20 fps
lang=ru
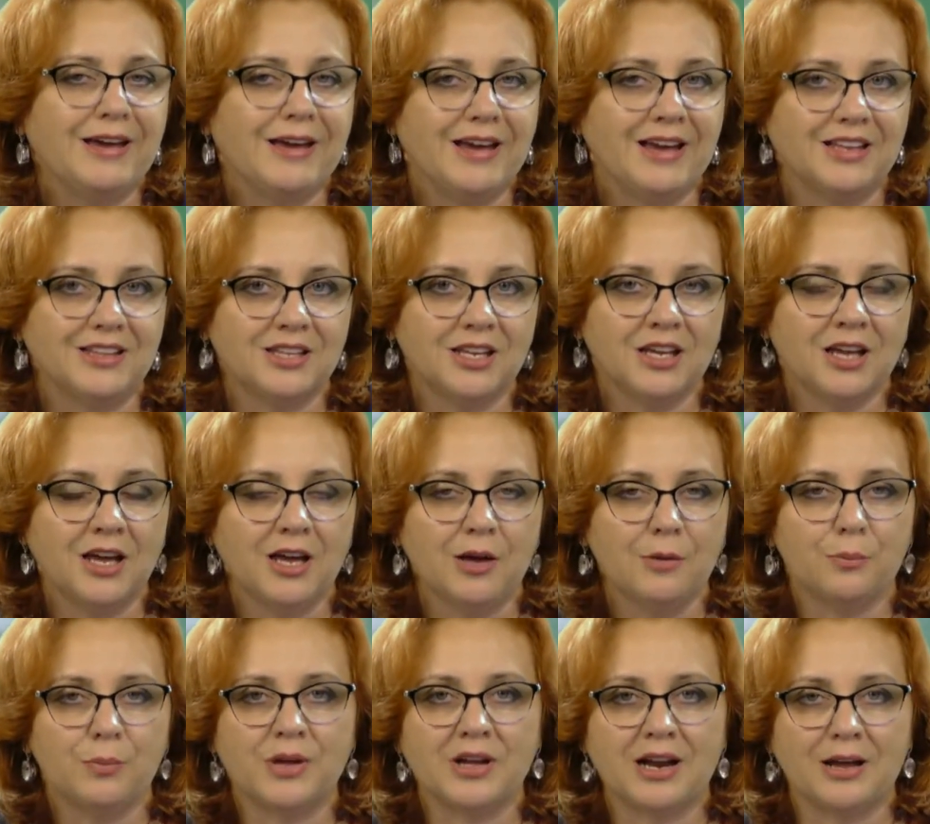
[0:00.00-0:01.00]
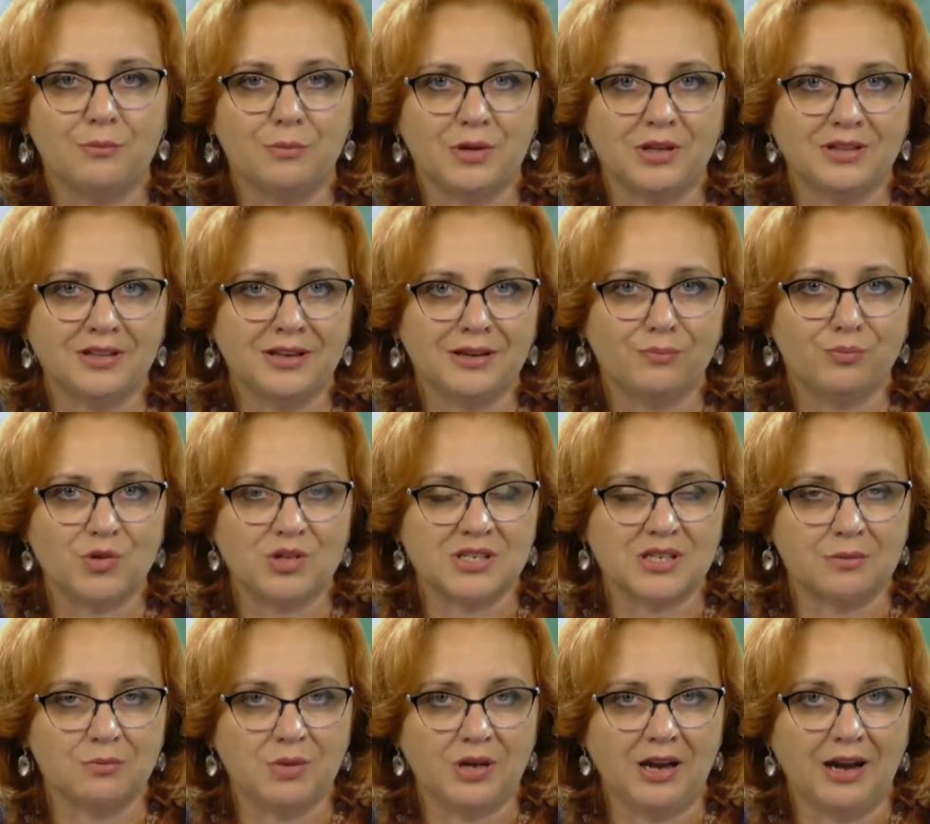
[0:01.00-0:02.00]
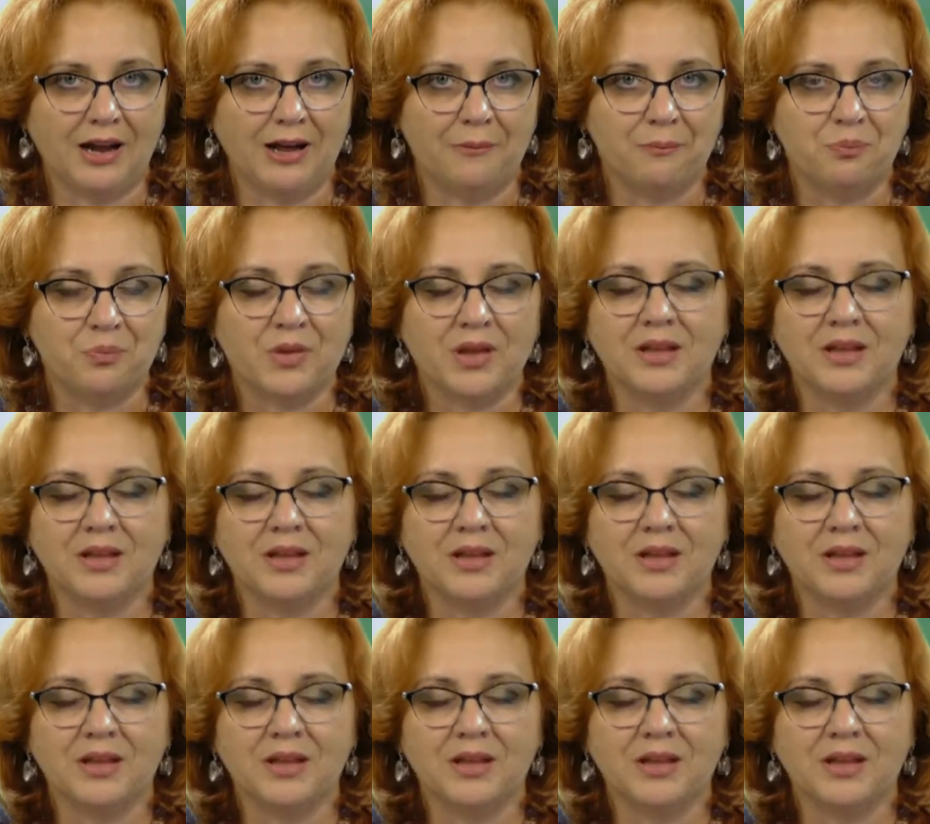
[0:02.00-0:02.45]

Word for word: этой пирамиды изобилия.